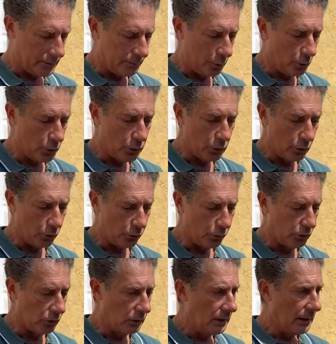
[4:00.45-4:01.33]

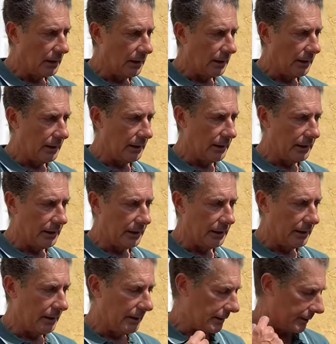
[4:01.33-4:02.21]
spugnoso
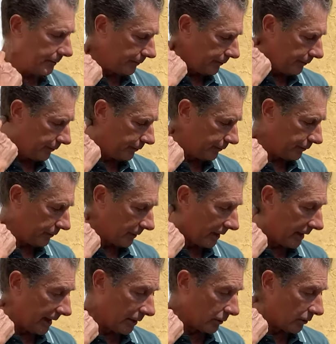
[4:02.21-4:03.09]

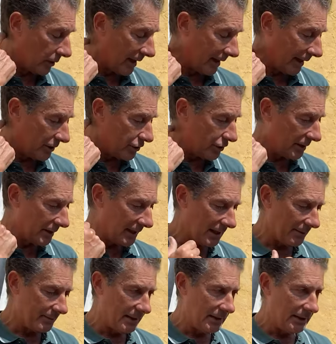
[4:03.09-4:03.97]
eh, che non è
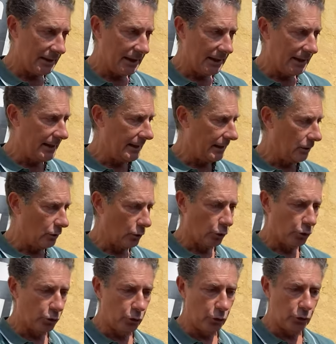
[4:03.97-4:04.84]
riciclabile e
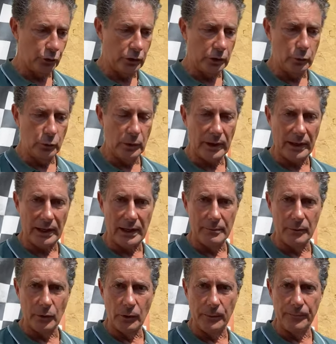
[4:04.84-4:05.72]
lo
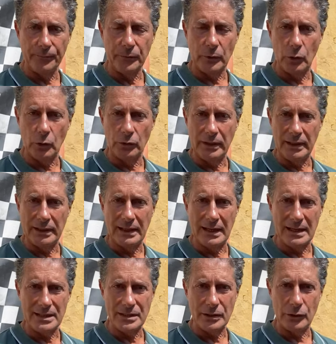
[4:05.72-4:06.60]
sostituiremo con il
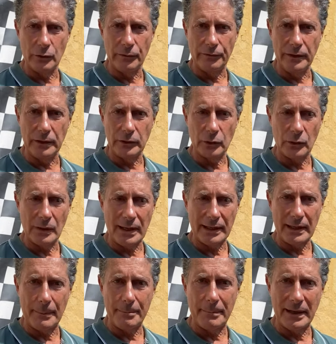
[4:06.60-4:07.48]
classico filtro
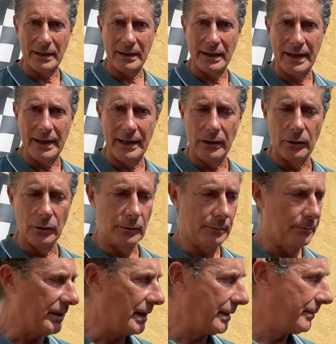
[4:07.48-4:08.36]
aria
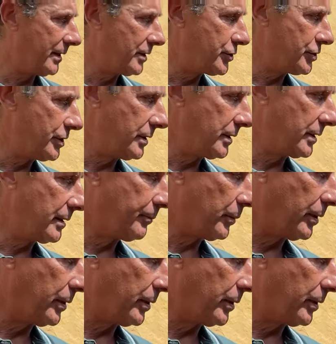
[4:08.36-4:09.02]
pannello BMC che